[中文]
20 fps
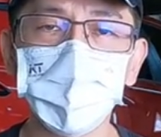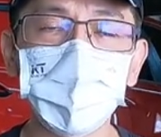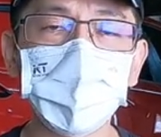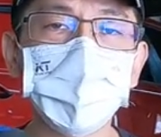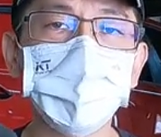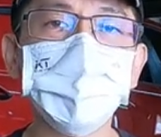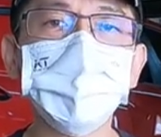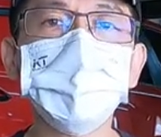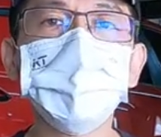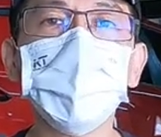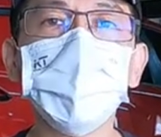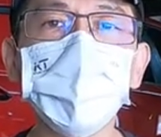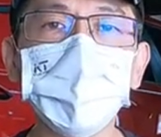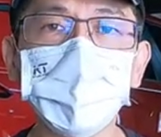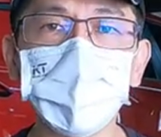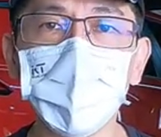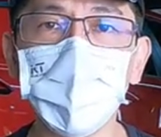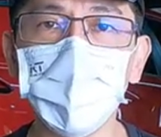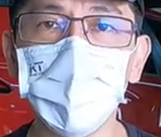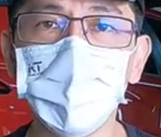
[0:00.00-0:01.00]
万一日
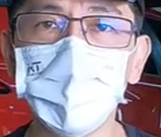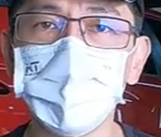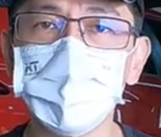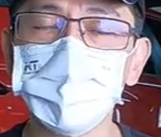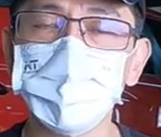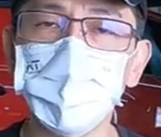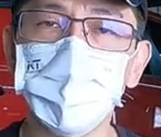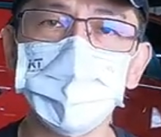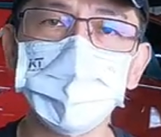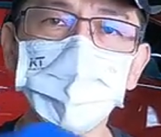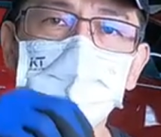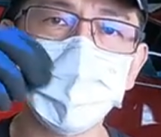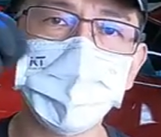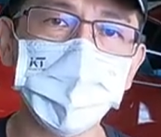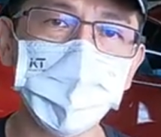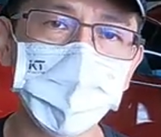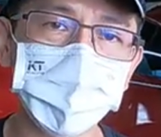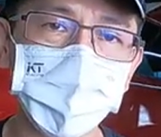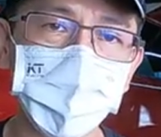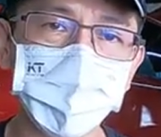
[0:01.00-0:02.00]
后了哈，桶
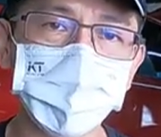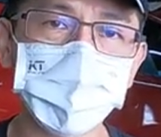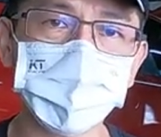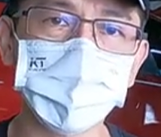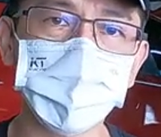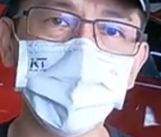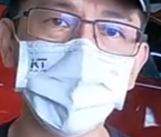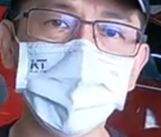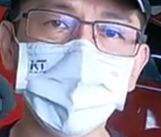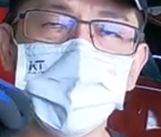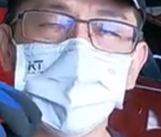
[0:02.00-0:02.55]
身坏掉之类